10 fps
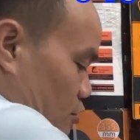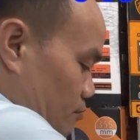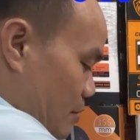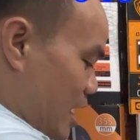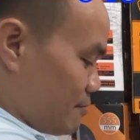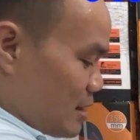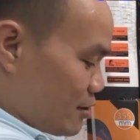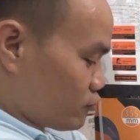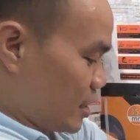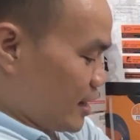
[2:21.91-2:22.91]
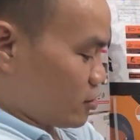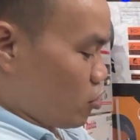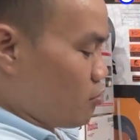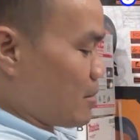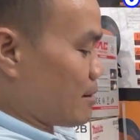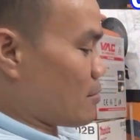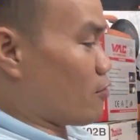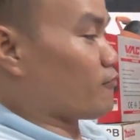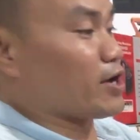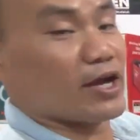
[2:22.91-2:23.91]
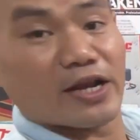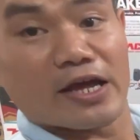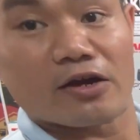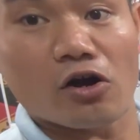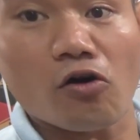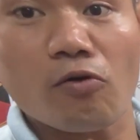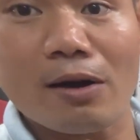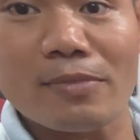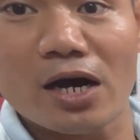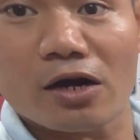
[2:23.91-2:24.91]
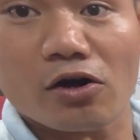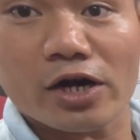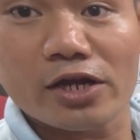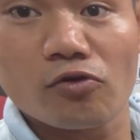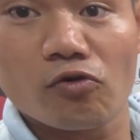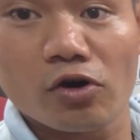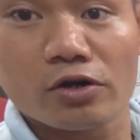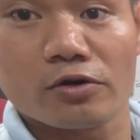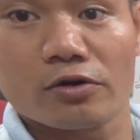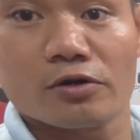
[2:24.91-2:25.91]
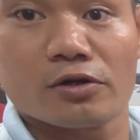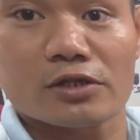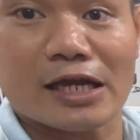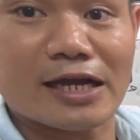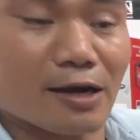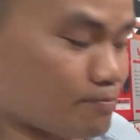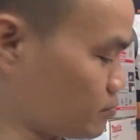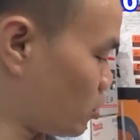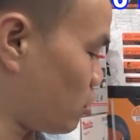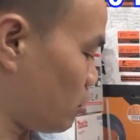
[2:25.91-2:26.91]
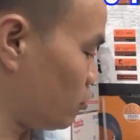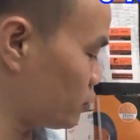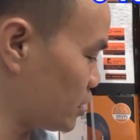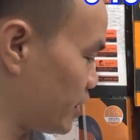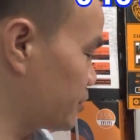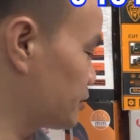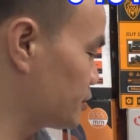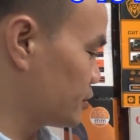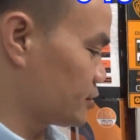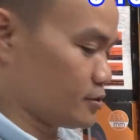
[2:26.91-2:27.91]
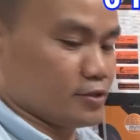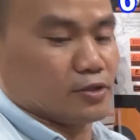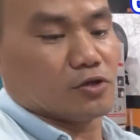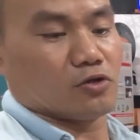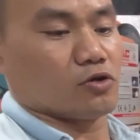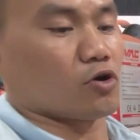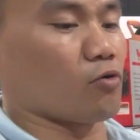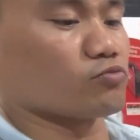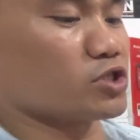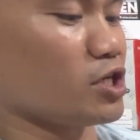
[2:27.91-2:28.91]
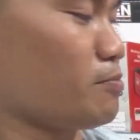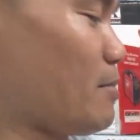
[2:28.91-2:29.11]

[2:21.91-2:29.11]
mài Makute có máng bảo vệ này có khóa mở có đầy đủ luôn tay cầm có luôn nhá cũng chỉ